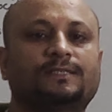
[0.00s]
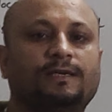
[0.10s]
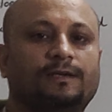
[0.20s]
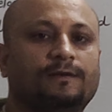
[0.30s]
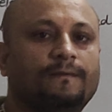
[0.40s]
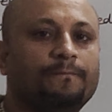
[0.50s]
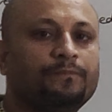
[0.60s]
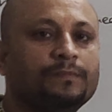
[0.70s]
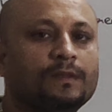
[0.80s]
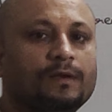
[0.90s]
पर सेकेंड
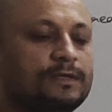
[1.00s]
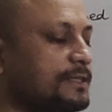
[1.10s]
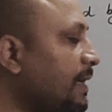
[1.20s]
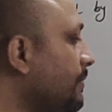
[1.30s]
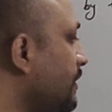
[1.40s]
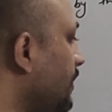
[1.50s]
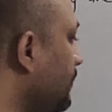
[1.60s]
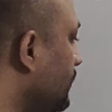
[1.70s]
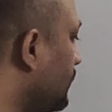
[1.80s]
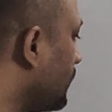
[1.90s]
इसका मतलब